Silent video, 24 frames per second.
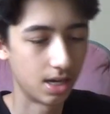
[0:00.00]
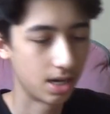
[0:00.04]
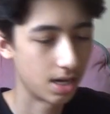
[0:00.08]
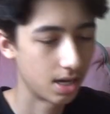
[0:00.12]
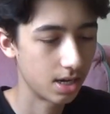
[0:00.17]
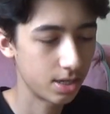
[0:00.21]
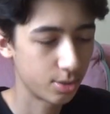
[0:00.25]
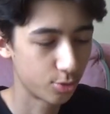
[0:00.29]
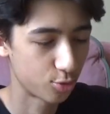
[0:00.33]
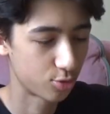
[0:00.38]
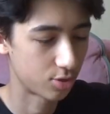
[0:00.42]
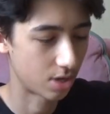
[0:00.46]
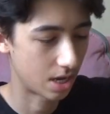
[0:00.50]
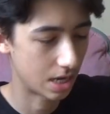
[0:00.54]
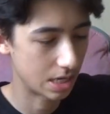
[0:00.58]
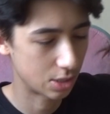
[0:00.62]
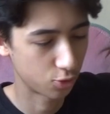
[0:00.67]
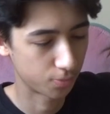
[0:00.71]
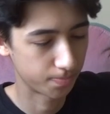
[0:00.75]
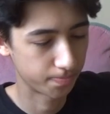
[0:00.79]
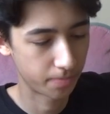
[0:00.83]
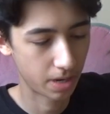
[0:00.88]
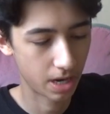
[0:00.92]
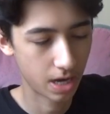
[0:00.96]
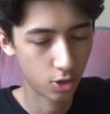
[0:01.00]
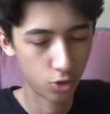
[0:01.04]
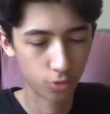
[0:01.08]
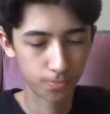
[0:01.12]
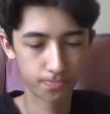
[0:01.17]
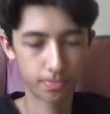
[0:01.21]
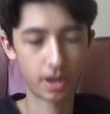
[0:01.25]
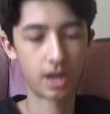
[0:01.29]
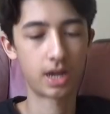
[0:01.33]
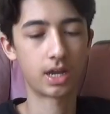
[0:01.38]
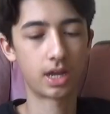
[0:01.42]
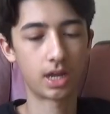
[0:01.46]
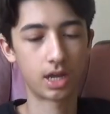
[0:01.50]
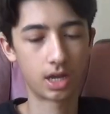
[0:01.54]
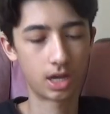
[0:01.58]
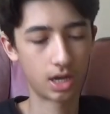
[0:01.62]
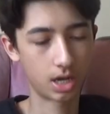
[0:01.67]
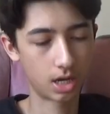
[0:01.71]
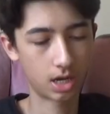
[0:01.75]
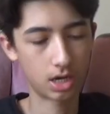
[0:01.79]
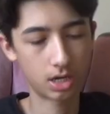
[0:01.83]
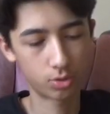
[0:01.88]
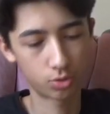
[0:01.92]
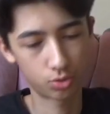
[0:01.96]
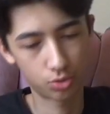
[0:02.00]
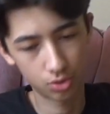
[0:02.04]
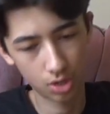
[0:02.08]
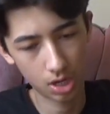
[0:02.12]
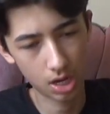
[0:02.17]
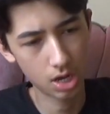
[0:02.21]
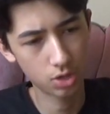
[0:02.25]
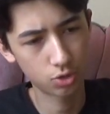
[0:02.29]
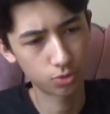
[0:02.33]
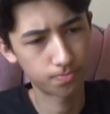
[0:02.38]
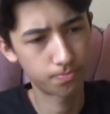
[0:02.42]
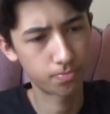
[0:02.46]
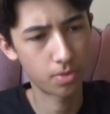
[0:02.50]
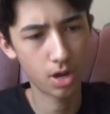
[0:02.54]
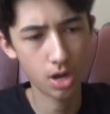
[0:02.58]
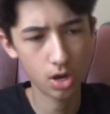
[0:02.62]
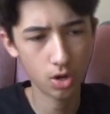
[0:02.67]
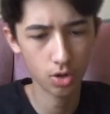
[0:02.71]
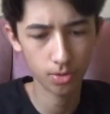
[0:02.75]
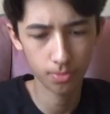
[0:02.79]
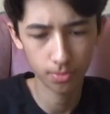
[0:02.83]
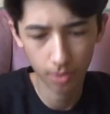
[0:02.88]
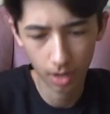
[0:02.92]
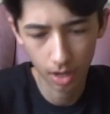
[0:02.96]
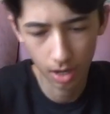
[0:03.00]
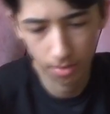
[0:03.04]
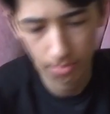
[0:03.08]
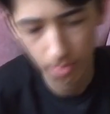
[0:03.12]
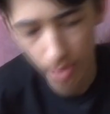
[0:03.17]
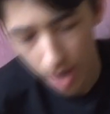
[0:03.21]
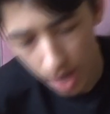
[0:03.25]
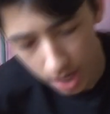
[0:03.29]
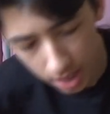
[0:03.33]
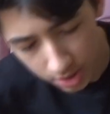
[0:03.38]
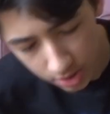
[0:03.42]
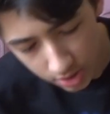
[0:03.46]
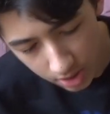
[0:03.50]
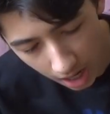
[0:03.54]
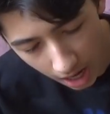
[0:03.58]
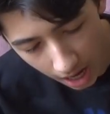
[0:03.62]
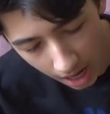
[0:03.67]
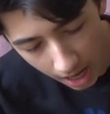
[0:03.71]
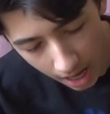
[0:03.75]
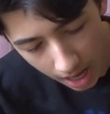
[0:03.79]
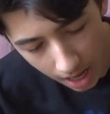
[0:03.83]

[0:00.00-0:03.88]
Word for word: Aa seyir, Beyru Bey. Aa seyir, Beyru Bey. Melisa.